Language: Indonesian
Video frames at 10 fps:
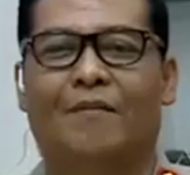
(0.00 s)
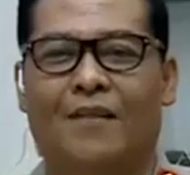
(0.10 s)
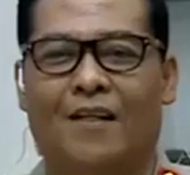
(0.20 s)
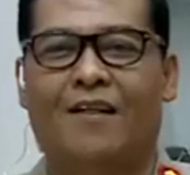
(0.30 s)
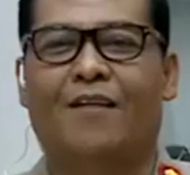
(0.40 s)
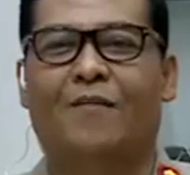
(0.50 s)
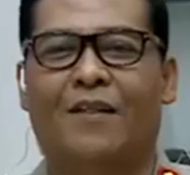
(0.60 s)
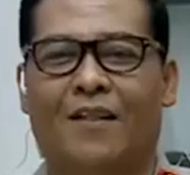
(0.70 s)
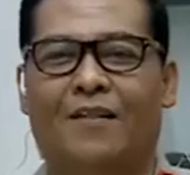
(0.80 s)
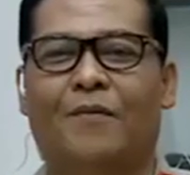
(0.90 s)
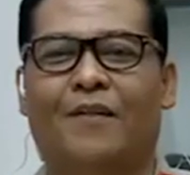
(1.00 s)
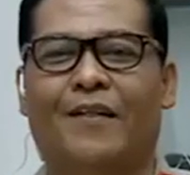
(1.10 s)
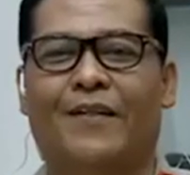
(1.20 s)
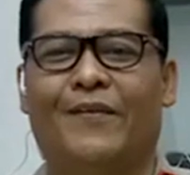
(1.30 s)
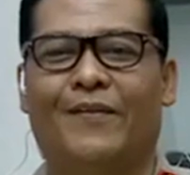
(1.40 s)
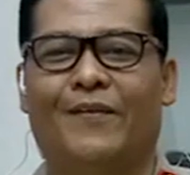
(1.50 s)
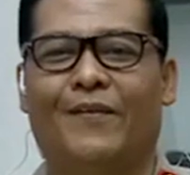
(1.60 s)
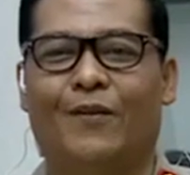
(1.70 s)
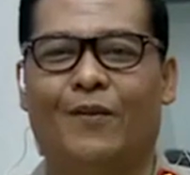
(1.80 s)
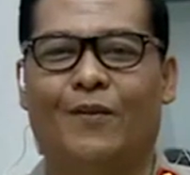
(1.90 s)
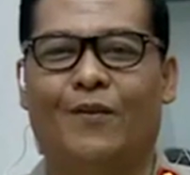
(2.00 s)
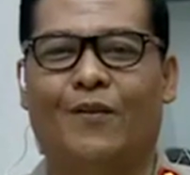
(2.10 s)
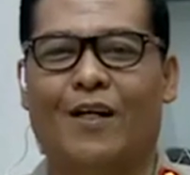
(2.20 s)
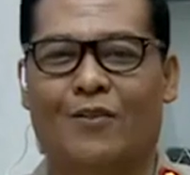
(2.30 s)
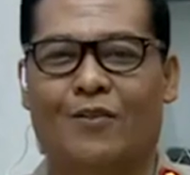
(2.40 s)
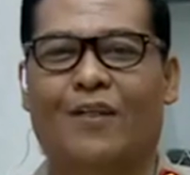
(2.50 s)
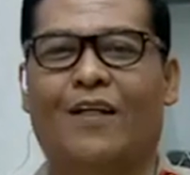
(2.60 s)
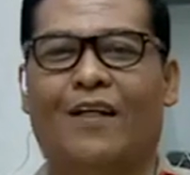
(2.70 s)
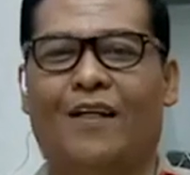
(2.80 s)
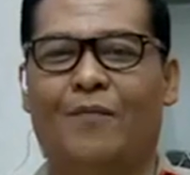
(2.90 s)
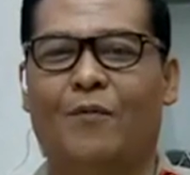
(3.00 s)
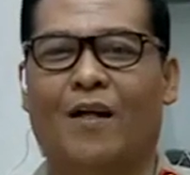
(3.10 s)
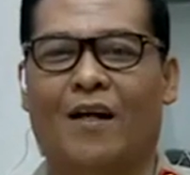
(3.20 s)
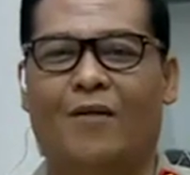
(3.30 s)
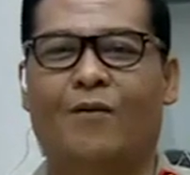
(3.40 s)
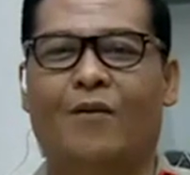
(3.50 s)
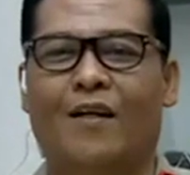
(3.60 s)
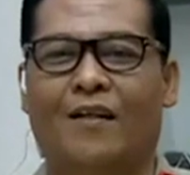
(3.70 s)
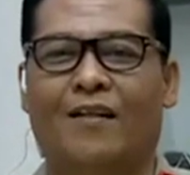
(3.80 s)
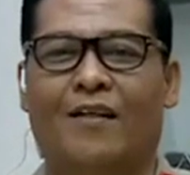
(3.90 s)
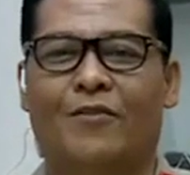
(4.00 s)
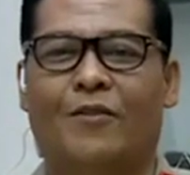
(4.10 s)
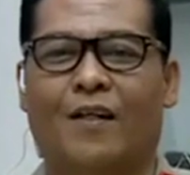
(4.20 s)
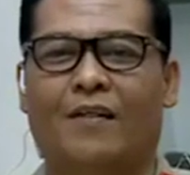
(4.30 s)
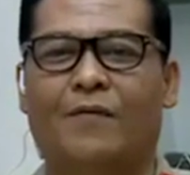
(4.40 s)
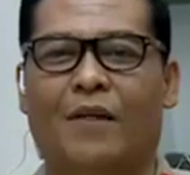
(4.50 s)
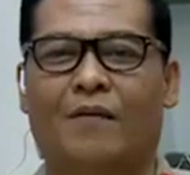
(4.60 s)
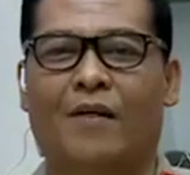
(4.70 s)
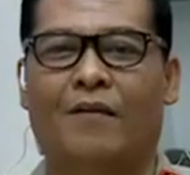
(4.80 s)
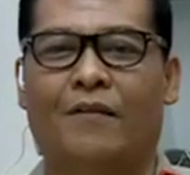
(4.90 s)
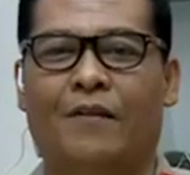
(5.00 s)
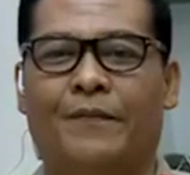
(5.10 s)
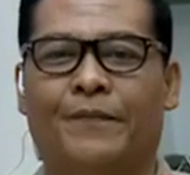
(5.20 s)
sementara dari penyidik seperti itu. Untuk kasus ini, Ibu Ratna dulu yang ditajukan Demikian, Pak Ari.